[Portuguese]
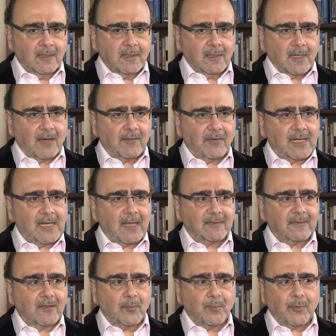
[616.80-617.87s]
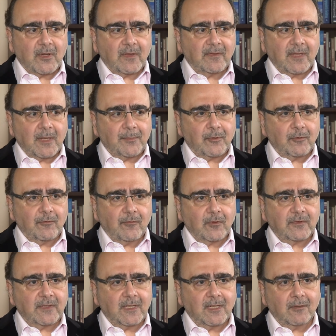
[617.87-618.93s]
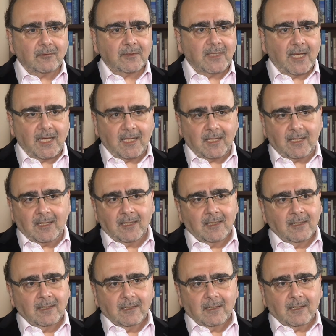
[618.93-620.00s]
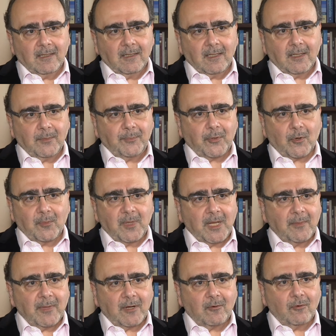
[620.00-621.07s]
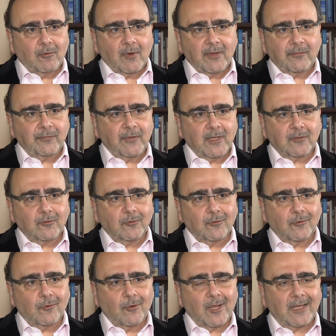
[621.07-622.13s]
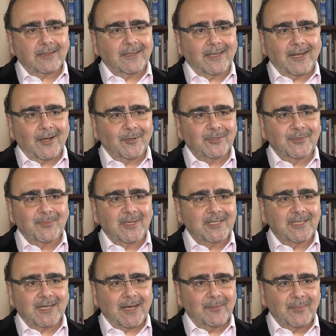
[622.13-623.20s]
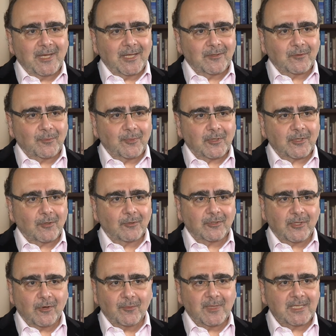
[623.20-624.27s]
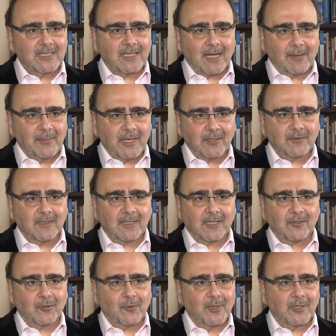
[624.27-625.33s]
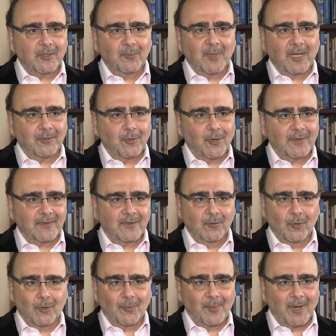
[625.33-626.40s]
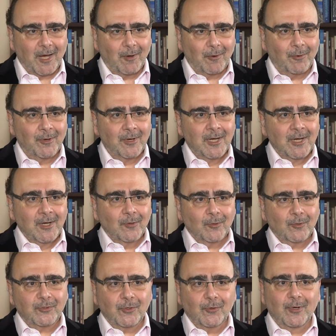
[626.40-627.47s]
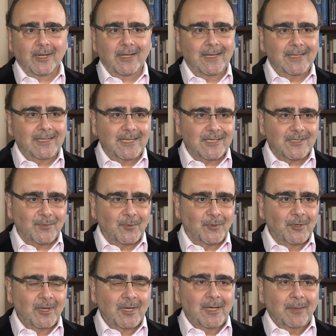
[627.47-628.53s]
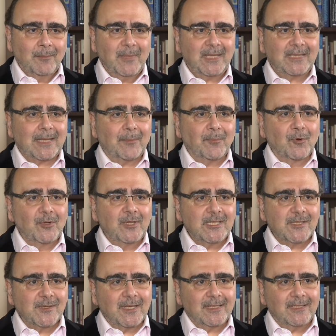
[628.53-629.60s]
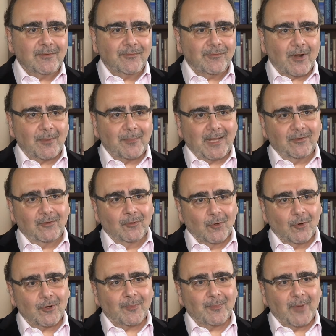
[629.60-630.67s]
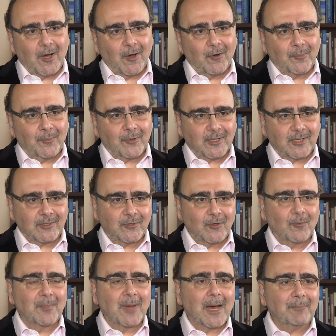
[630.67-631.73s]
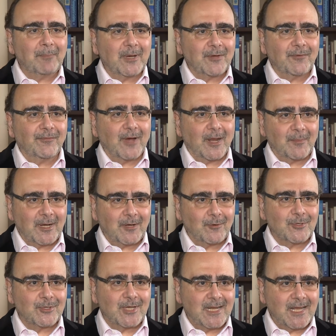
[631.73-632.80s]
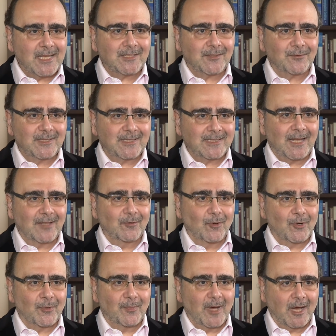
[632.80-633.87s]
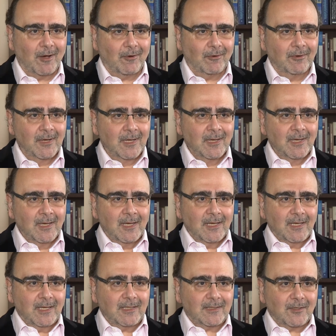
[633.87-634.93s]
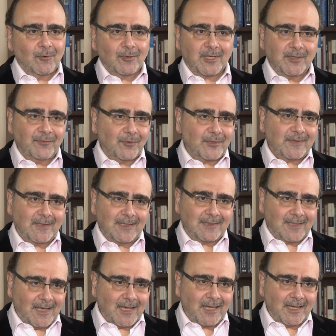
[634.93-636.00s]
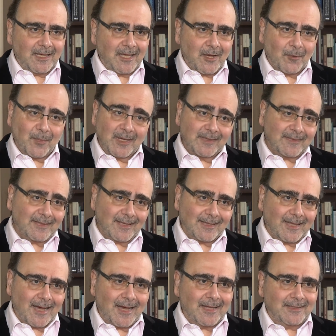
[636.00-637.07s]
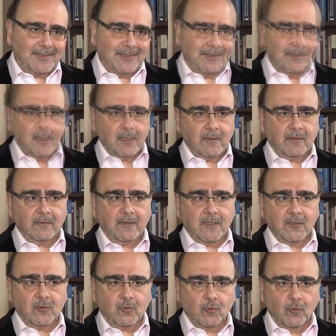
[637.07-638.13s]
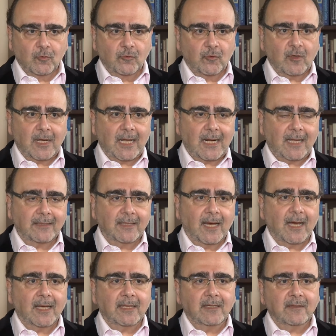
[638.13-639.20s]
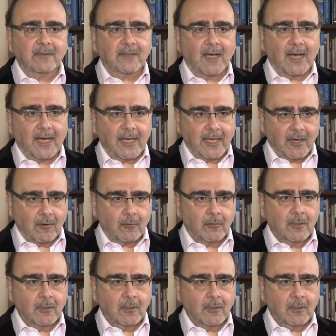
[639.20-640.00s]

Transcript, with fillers: Avaliação, por exemplo, você não tem é, problema com o efeito colateral de medicamento, porque o teu medicamento, você está tomando uma dose normal, o teu organismo metaboliza de forma normal, porque teu mapa farmacogenético está normal, então o que você tem é uma ansiedade. Existem estudos no Canadá, em Israel,